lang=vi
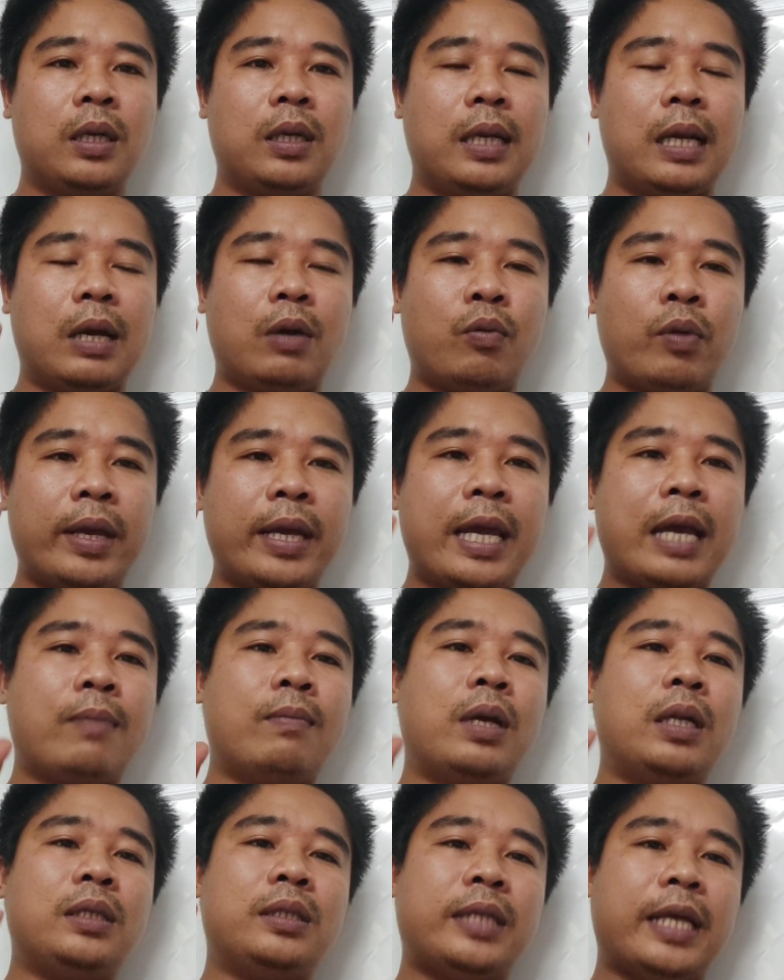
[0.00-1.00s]
là quay ngang
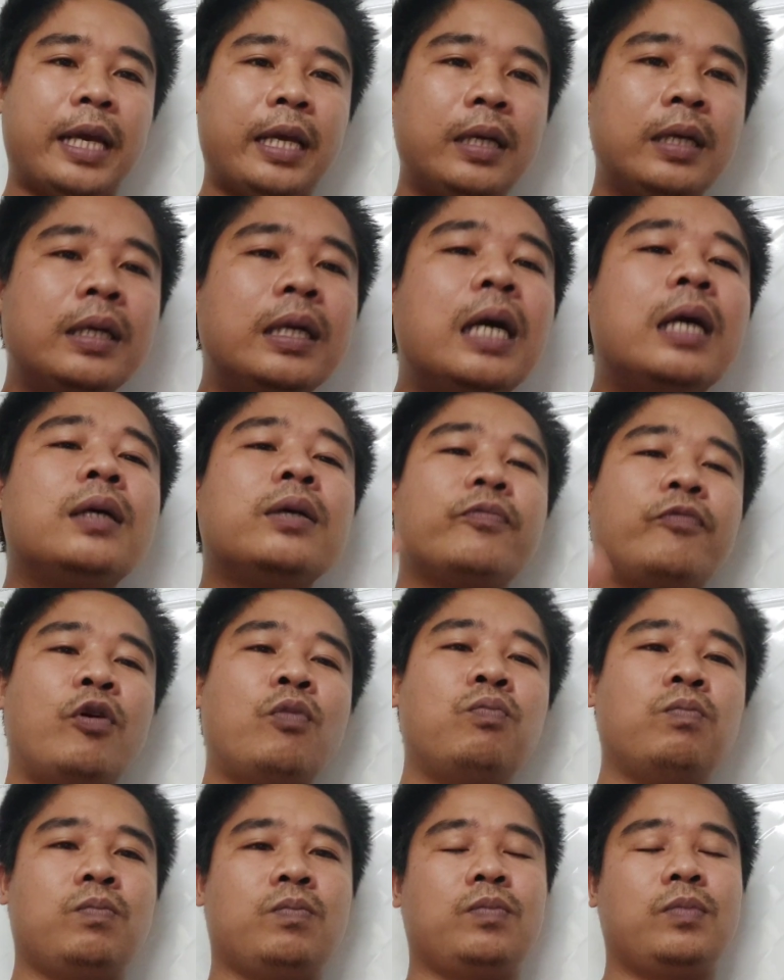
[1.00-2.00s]
mình sẽ ngưng
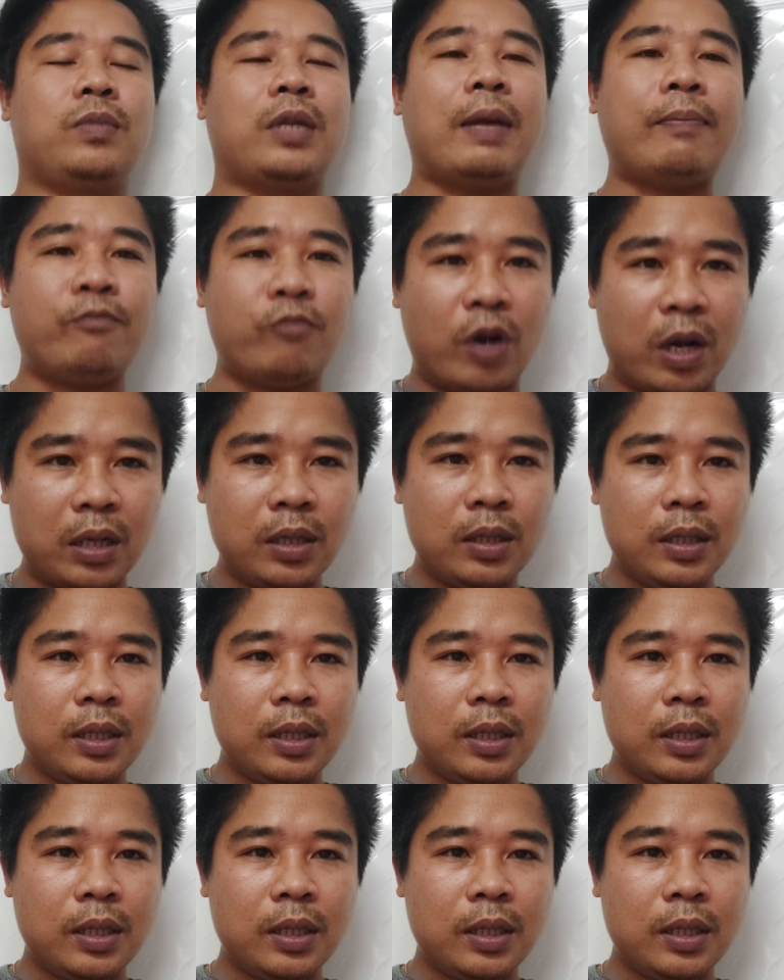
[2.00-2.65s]
phun nắm phẫn